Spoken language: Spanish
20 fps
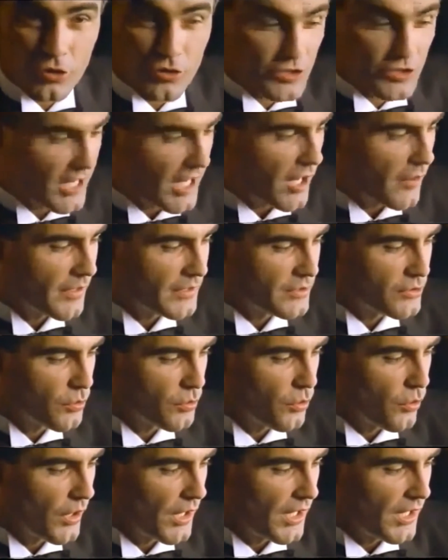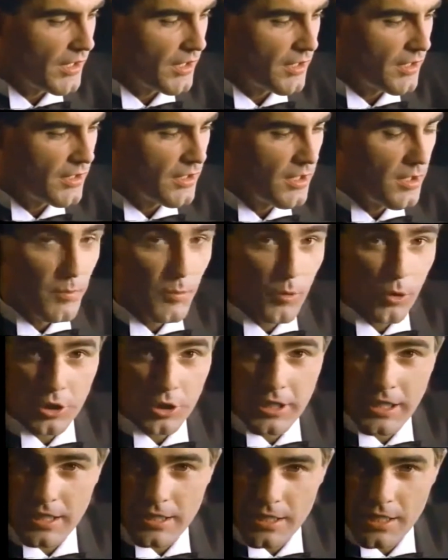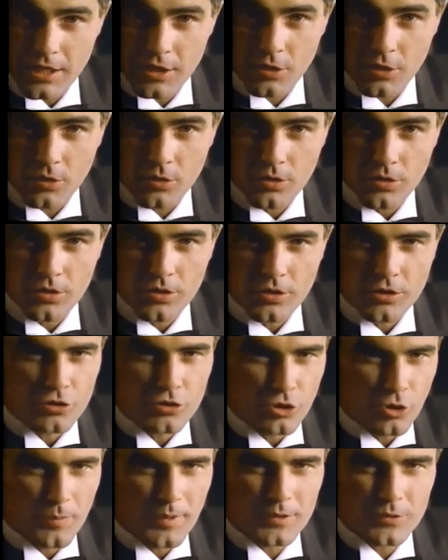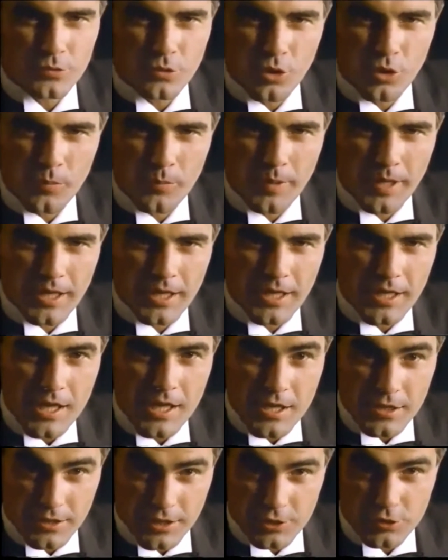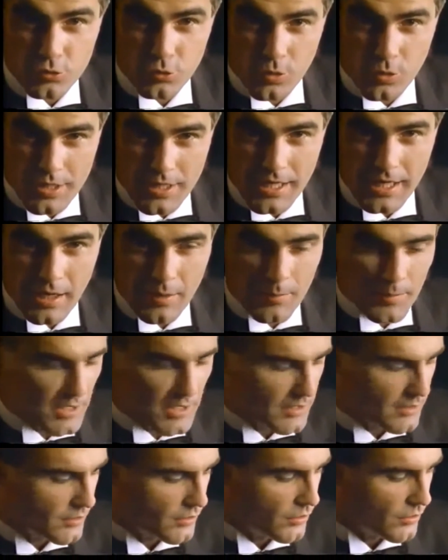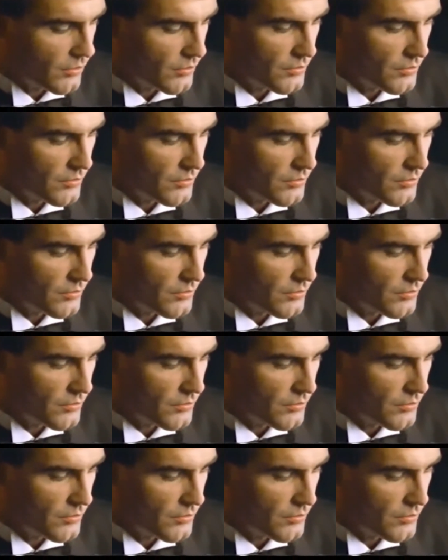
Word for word: conserva su porque añejo toma su nombre de su alejamiento.